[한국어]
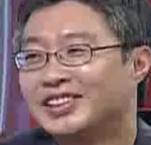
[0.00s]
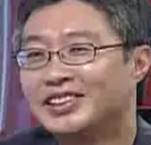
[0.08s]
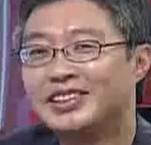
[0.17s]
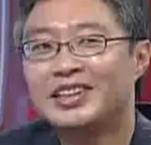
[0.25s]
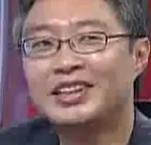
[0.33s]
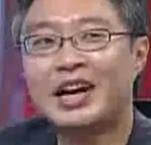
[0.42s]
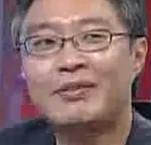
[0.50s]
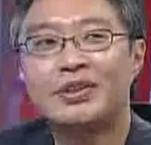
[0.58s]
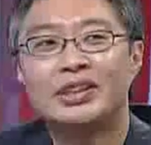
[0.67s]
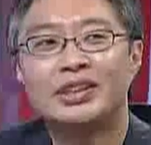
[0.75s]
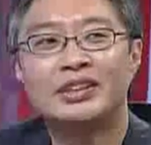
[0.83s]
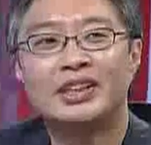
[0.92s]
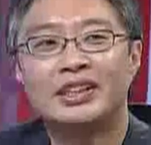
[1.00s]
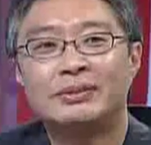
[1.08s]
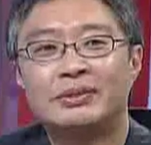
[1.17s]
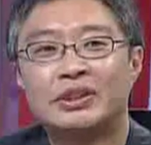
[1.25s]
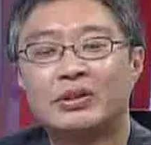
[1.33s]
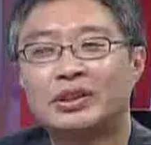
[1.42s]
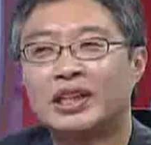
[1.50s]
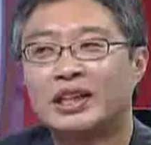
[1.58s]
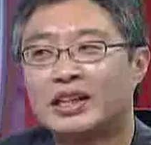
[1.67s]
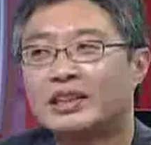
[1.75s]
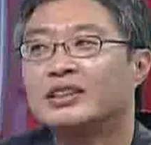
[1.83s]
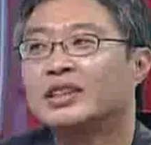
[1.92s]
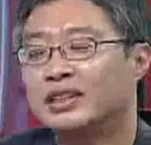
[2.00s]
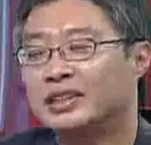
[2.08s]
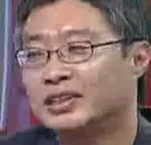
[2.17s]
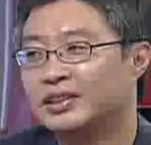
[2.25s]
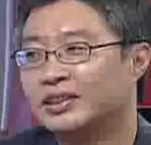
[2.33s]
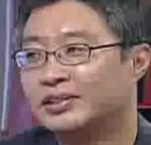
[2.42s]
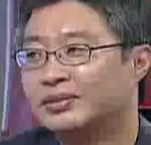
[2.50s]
근데 나머지 이제 20대 정책이라는 게 그렇겠죠.